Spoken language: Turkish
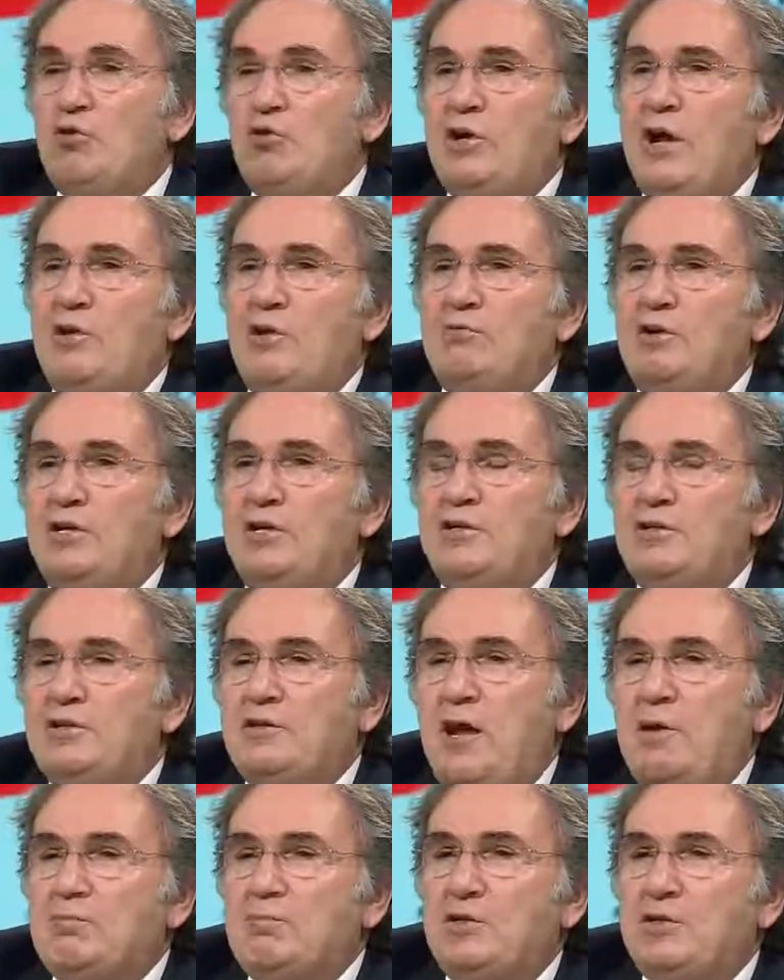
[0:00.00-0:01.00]

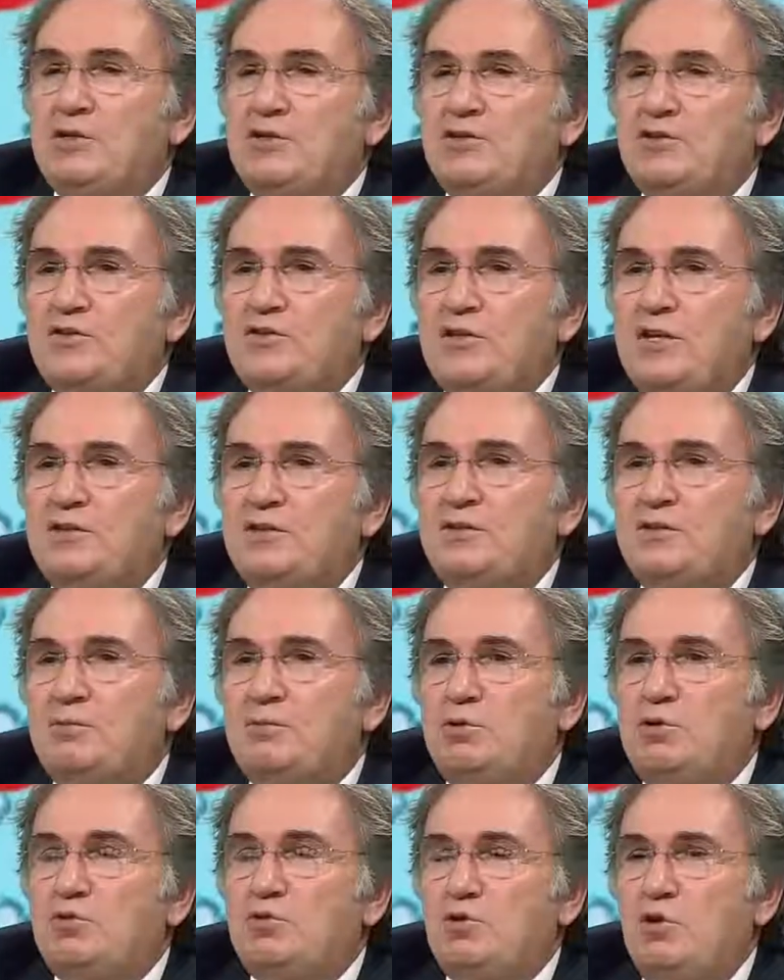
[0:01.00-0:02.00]
görevlerinden birisi
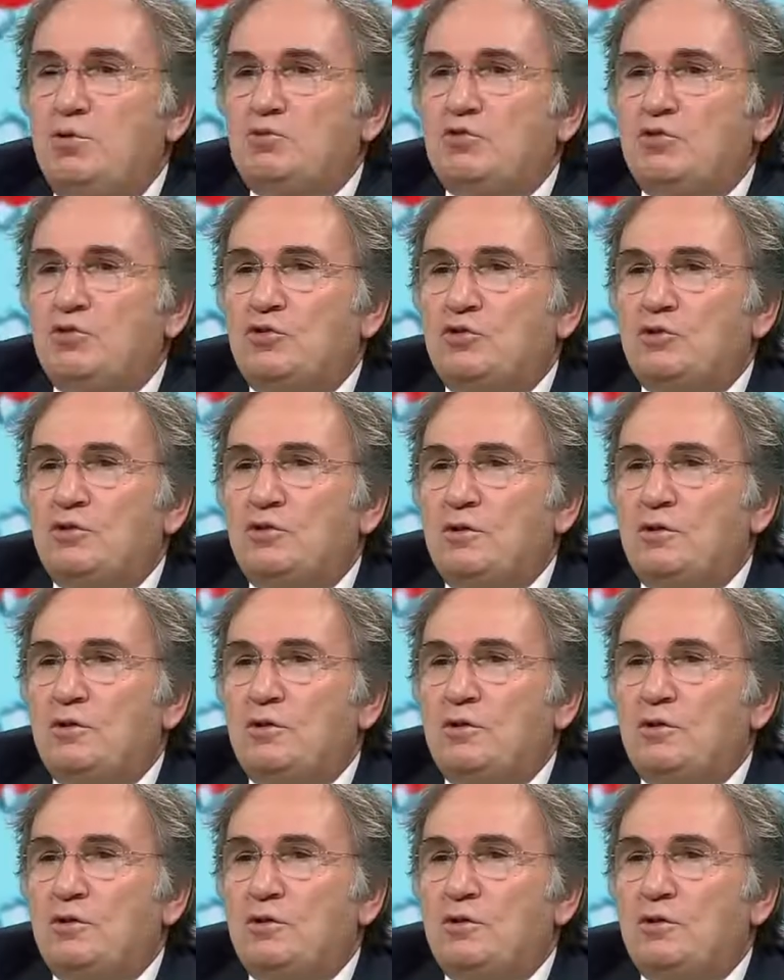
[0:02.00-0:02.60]
nedir biliyor musun?